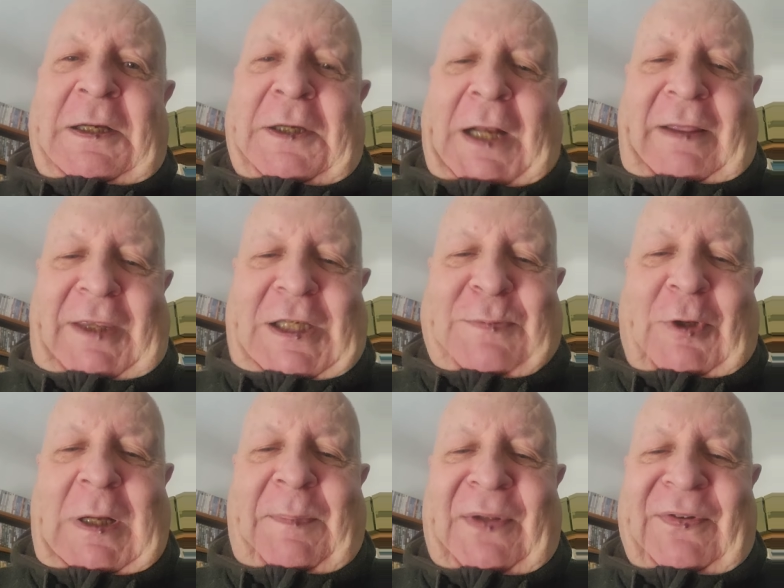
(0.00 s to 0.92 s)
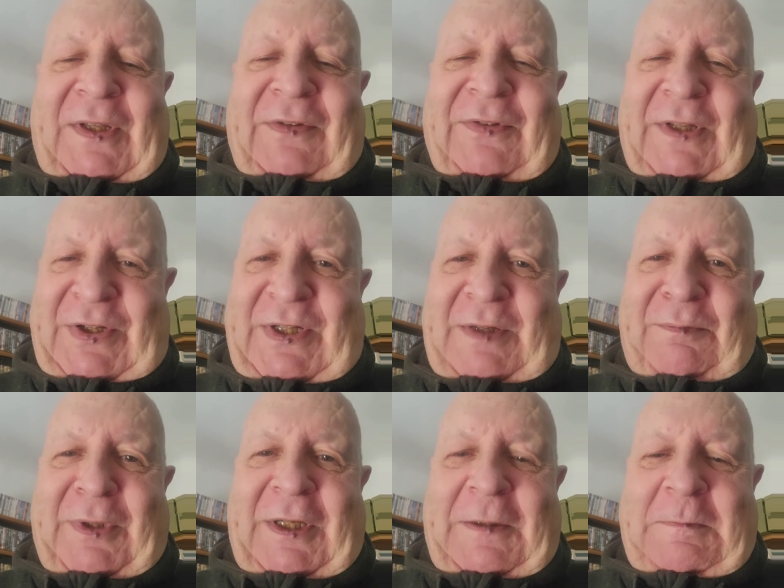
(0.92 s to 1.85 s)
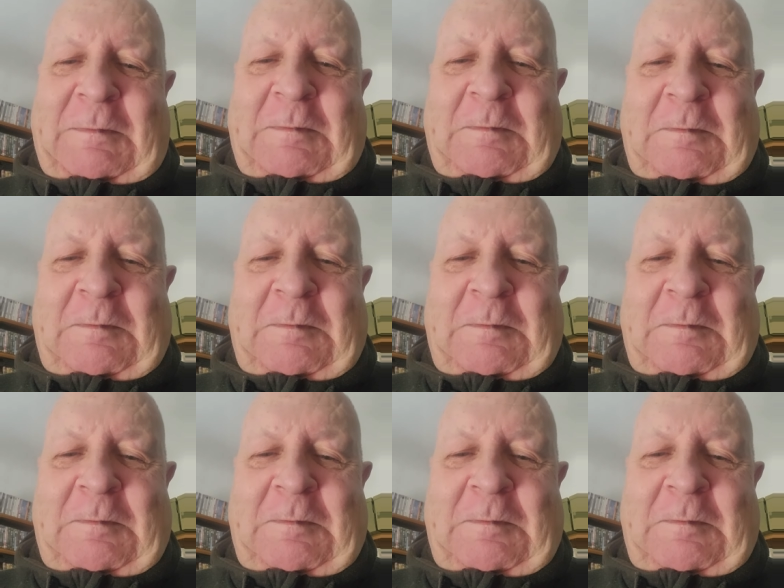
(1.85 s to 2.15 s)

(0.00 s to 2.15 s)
Gracias por la paciencia siempre.